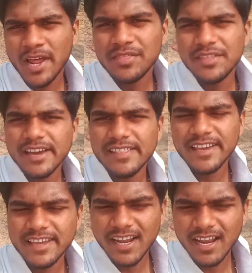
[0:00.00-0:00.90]
फ्रेंड्स ये
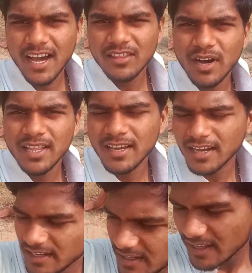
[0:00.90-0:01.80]
देखिए लाद वाद
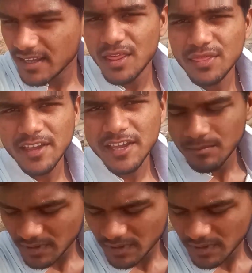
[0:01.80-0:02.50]
कर ये देखिए साइकिल